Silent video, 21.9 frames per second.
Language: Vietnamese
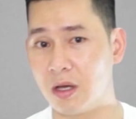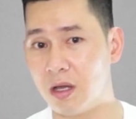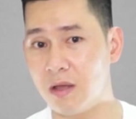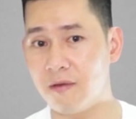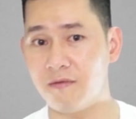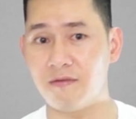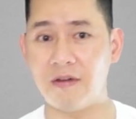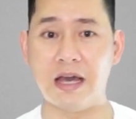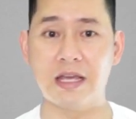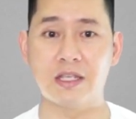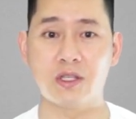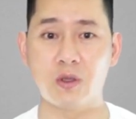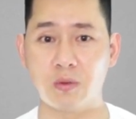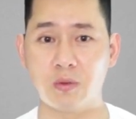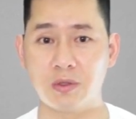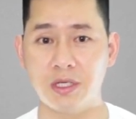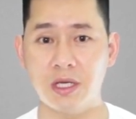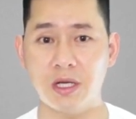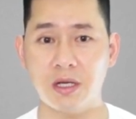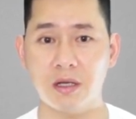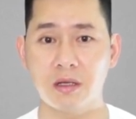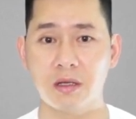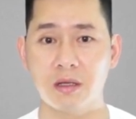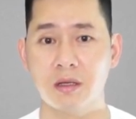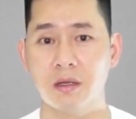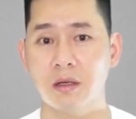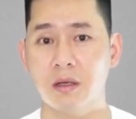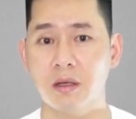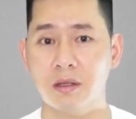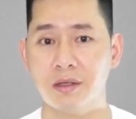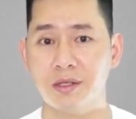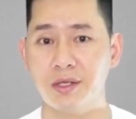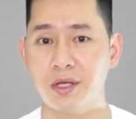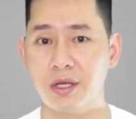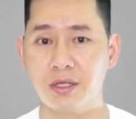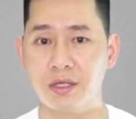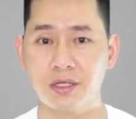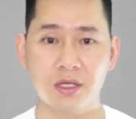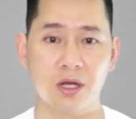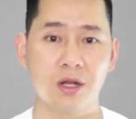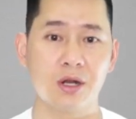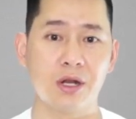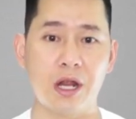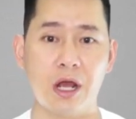tới vài chục chiếc, nhưng
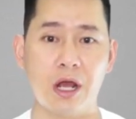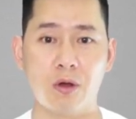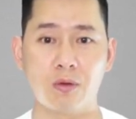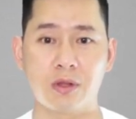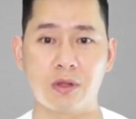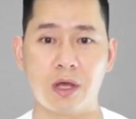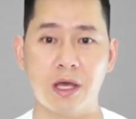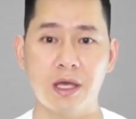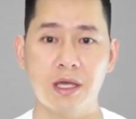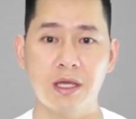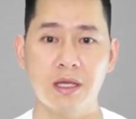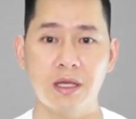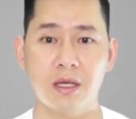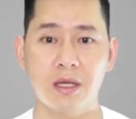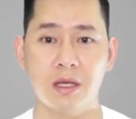Sơn đều thấy